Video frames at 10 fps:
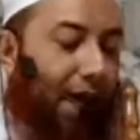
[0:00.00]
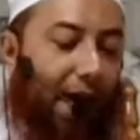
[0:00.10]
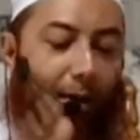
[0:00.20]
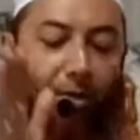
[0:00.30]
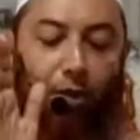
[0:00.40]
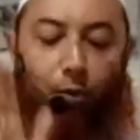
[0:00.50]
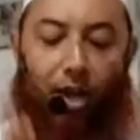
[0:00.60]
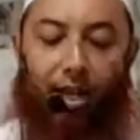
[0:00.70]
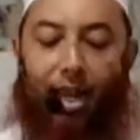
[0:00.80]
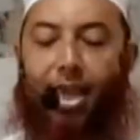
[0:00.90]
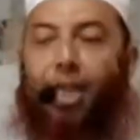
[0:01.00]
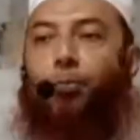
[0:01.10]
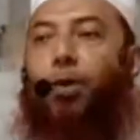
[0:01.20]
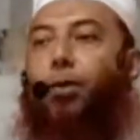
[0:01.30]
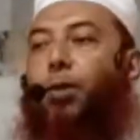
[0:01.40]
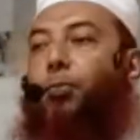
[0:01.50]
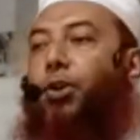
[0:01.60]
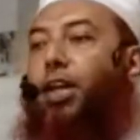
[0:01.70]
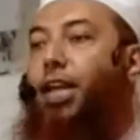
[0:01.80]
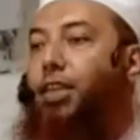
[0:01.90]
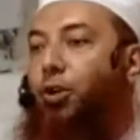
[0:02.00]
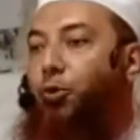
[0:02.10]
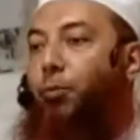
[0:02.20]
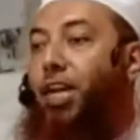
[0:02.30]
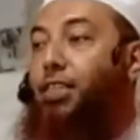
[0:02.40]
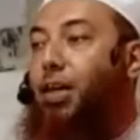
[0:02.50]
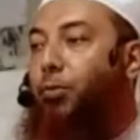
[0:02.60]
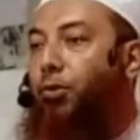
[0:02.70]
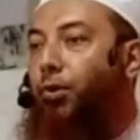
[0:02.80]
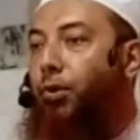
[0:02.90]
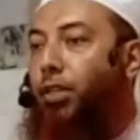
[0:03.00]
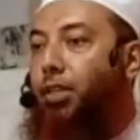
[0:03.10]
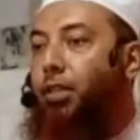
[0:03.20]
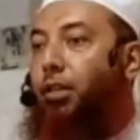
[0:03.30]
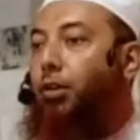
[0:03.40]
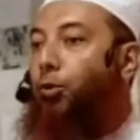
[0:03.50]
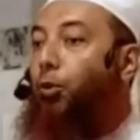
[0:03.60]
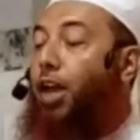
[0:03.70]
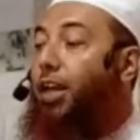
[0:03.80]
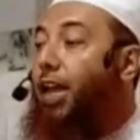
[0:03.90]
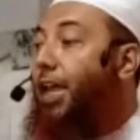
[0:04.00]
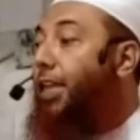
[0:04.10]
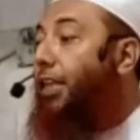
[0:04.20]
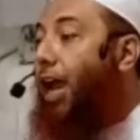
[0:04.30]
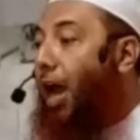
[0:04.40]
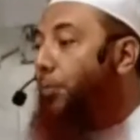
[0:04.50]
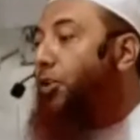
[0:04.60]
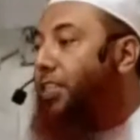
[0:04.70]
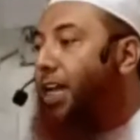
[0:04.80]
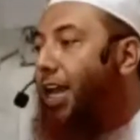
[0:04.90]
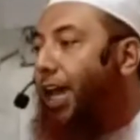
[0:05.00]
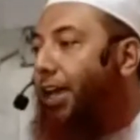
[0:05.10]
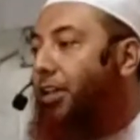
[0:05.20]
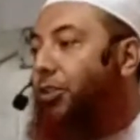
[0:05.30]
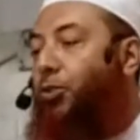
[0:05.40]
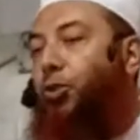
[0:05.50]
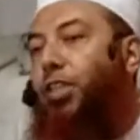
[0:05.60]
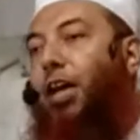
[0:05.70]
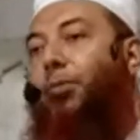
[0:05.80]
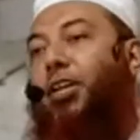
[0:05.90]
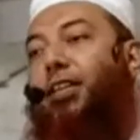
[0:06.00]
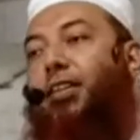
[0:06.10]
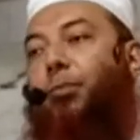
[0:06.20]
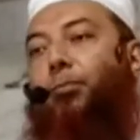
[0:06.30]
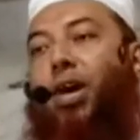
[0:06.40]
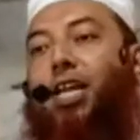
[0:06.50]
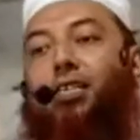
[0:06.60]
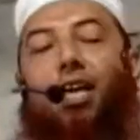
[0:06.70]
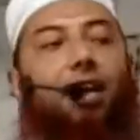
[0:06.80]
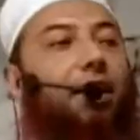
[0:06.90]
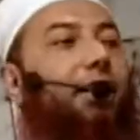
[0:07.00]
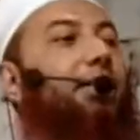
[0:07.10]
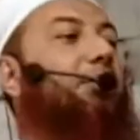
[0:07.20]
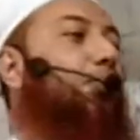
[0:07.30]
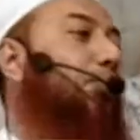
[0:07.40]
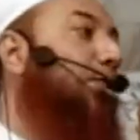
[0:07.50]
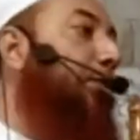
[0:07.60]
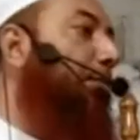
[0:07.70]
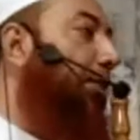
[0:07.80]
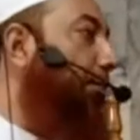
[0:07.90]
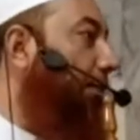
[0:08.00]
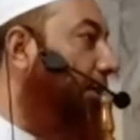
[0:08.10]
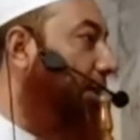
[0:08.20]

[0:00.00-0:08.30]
যে আমি কোরআনের আয়াত পাওয়ার পরে রাত্রে ঘুমাই যাব কোরআনের আয়াতের আমল ছাড়া যদি আমি রাত্রে মারা যায় আল্লাহর কাছে কোন জবাব দিব